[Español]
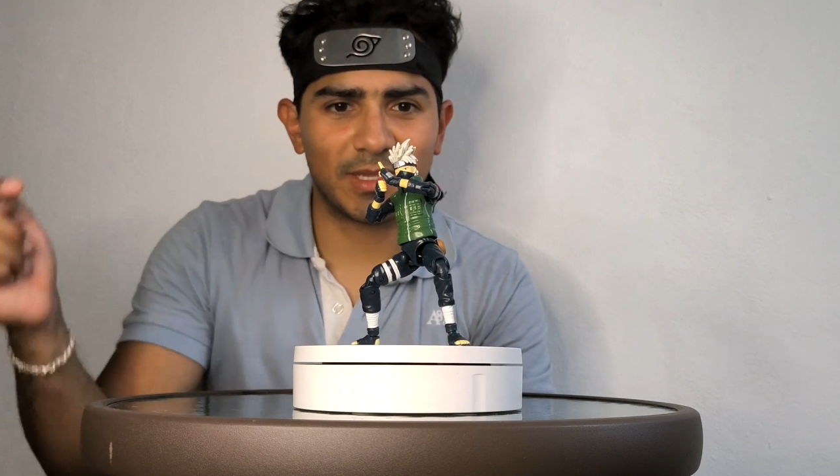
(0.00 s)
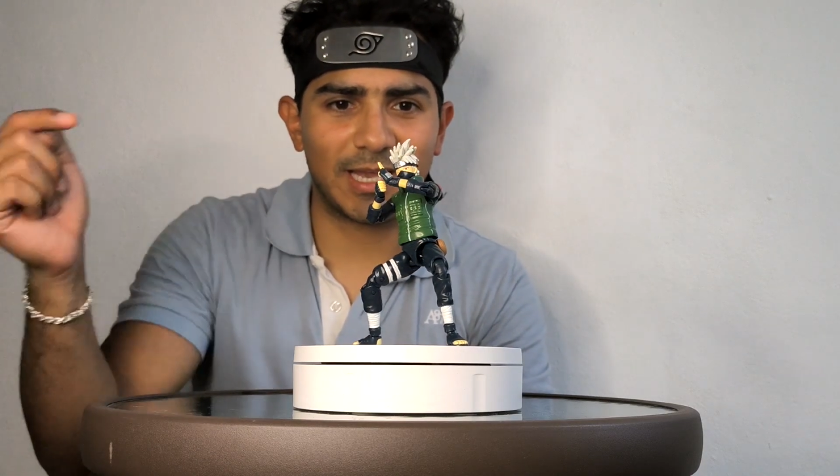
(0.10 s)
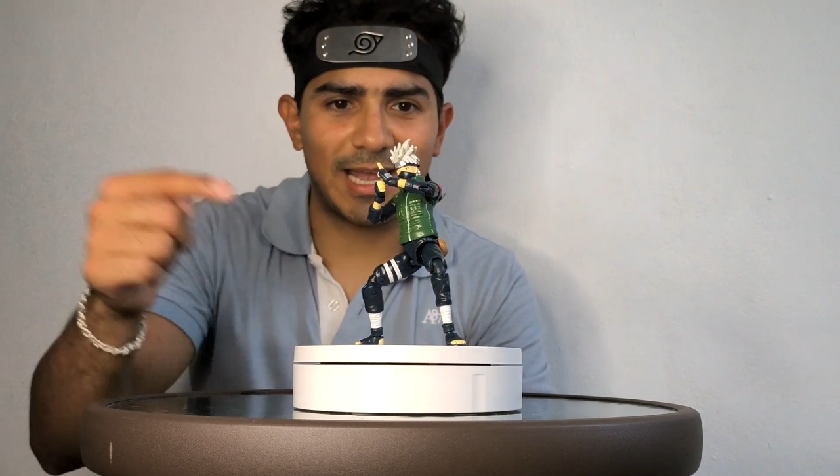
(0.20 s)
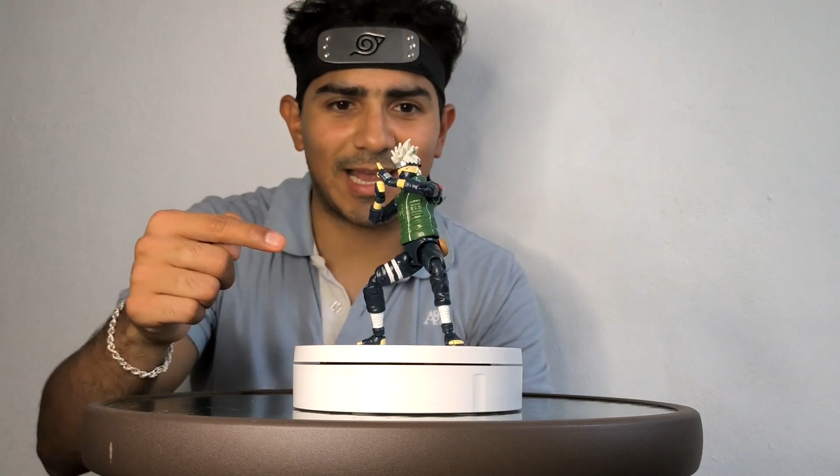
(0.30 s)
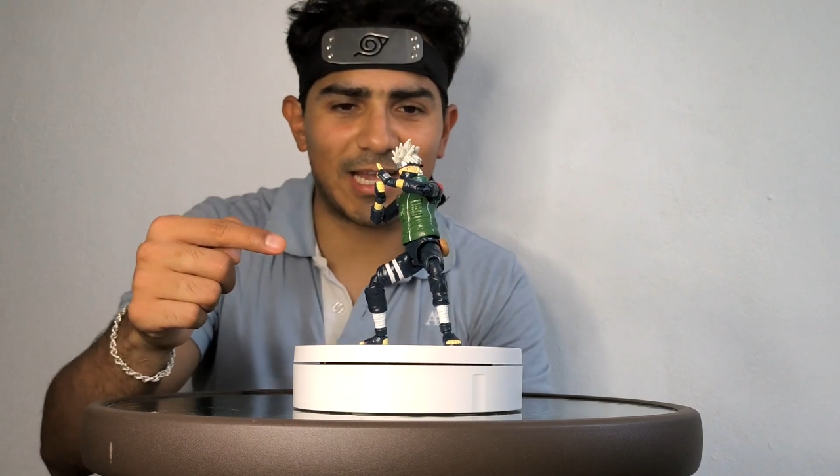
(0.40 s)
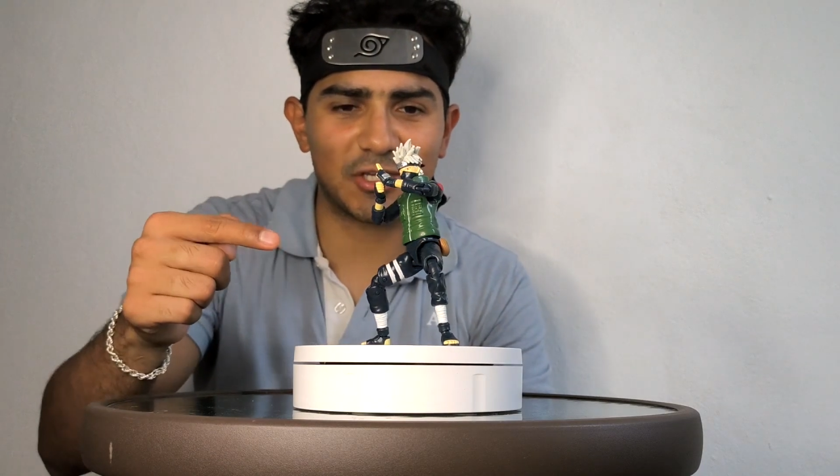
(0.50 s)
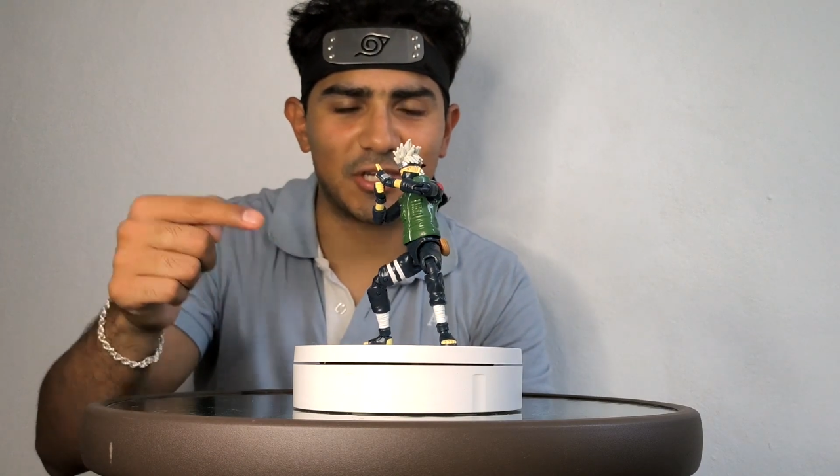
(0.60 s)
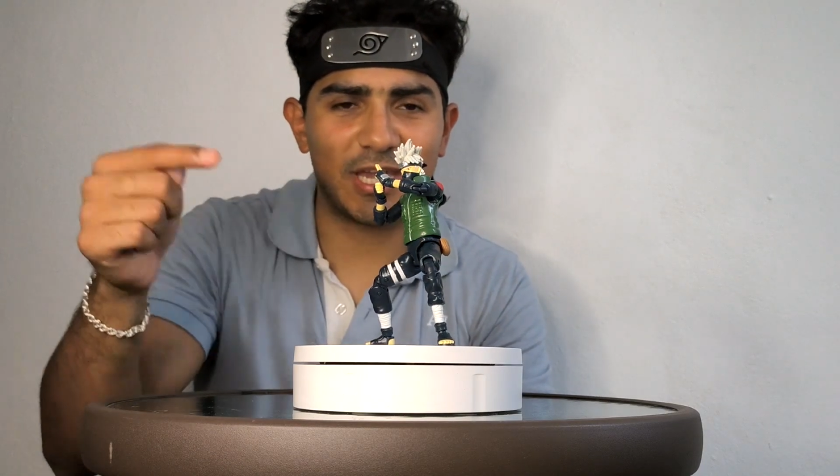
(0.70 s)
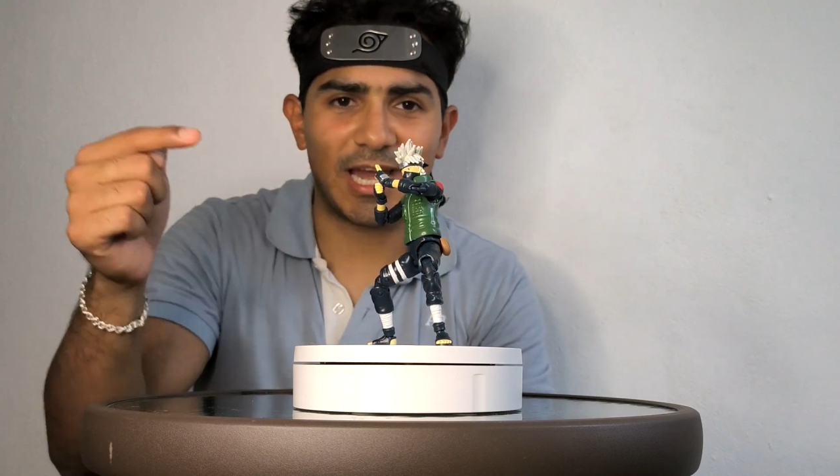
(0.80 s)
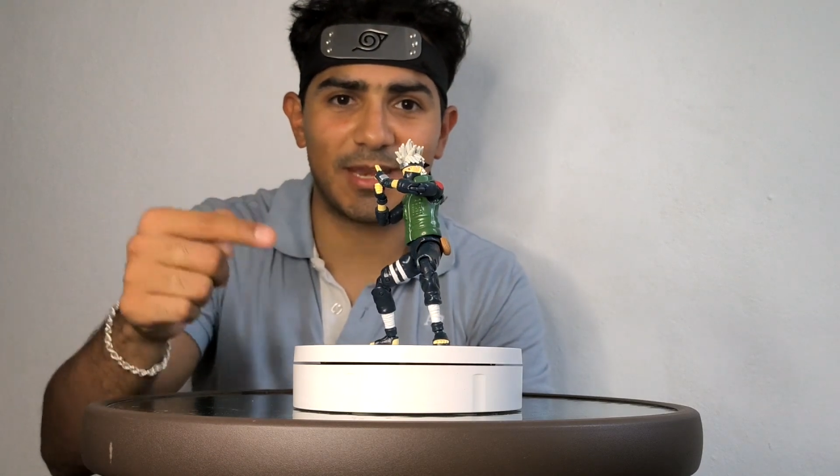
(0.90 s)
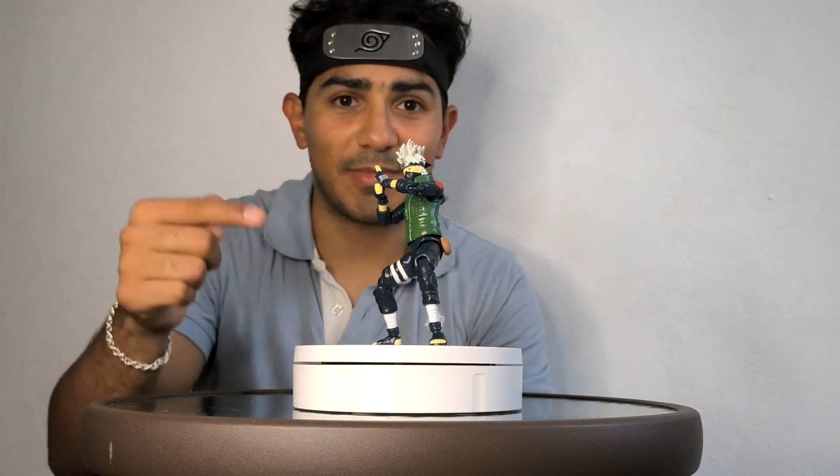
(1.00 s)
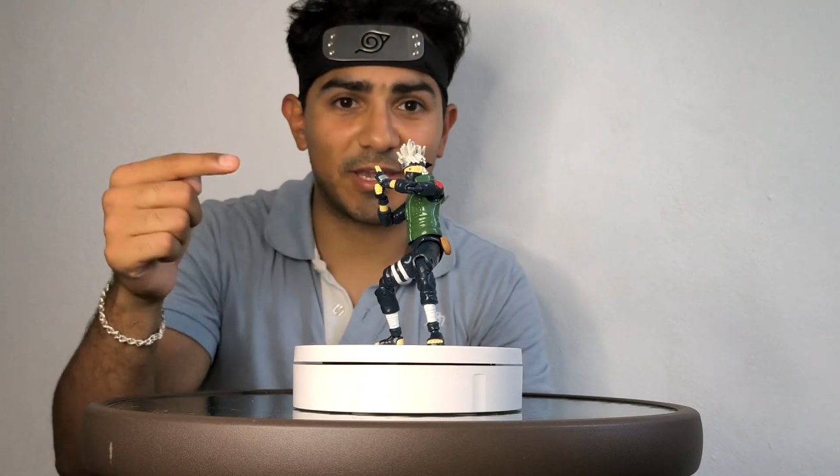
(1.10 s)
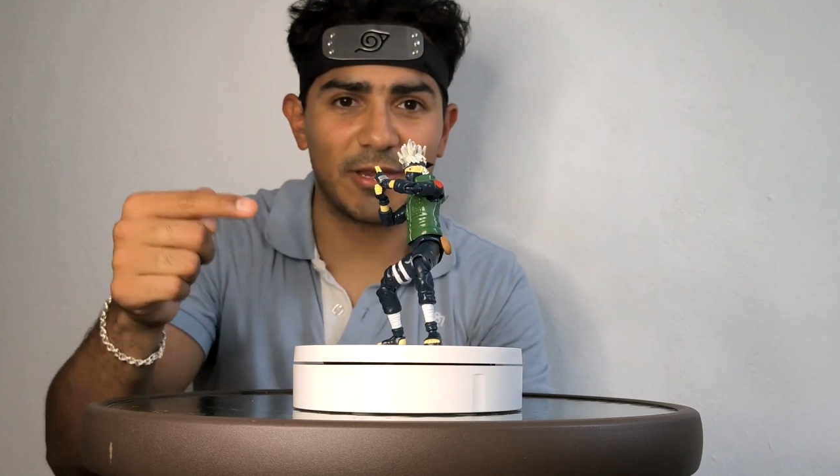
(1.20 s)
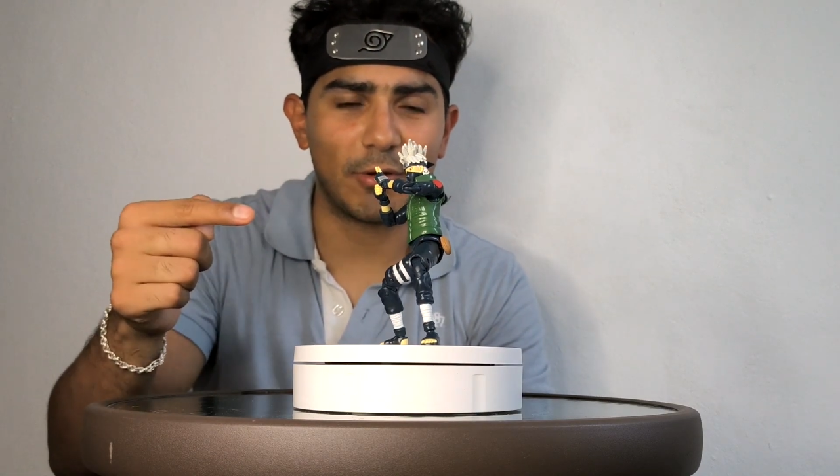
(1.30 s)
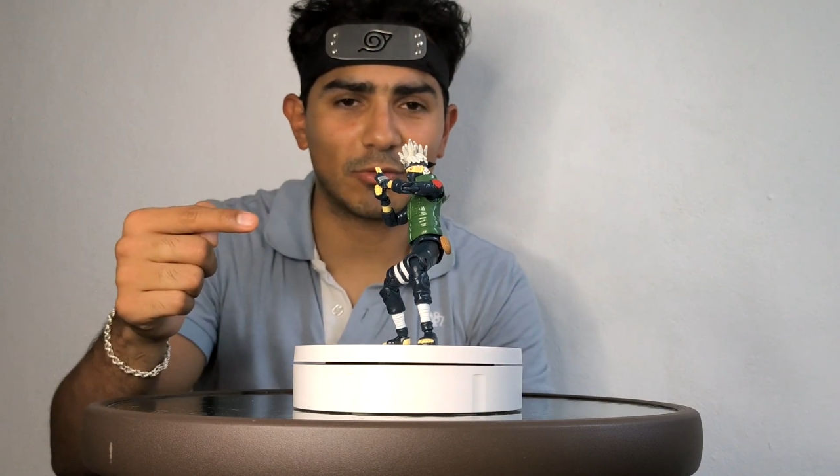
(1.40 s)
Kakashi
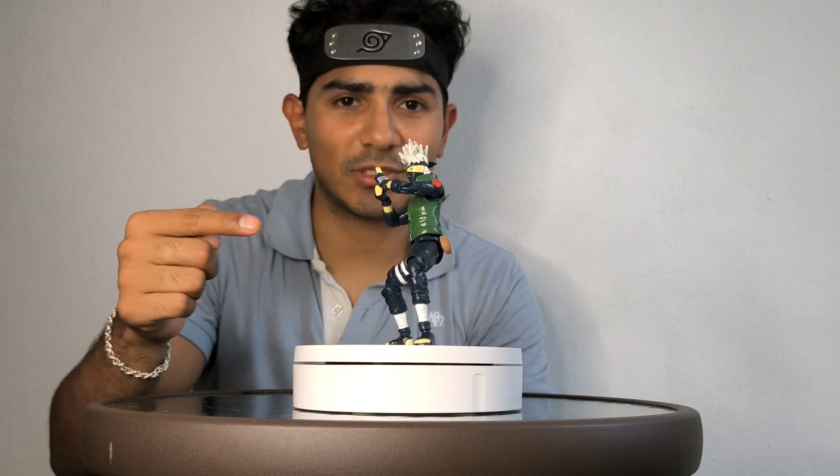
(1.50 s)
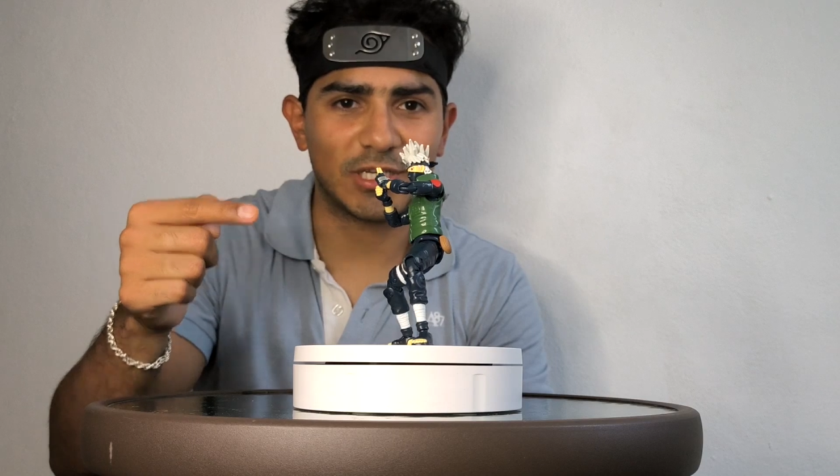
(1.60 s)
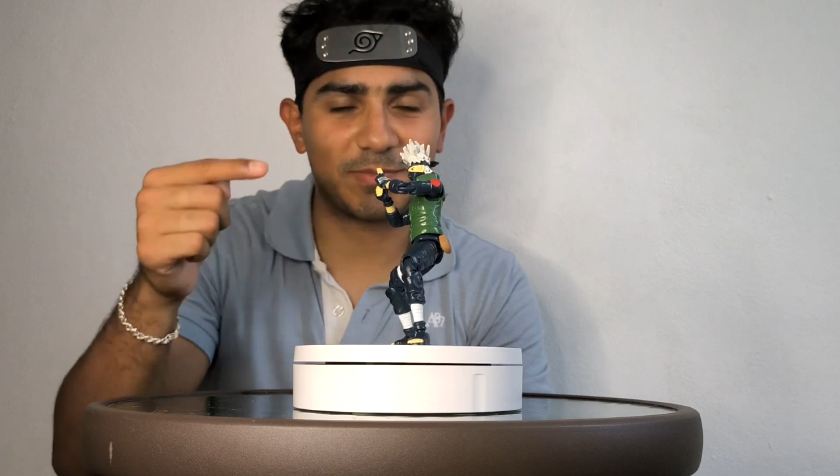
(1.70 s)
Anime Heroes.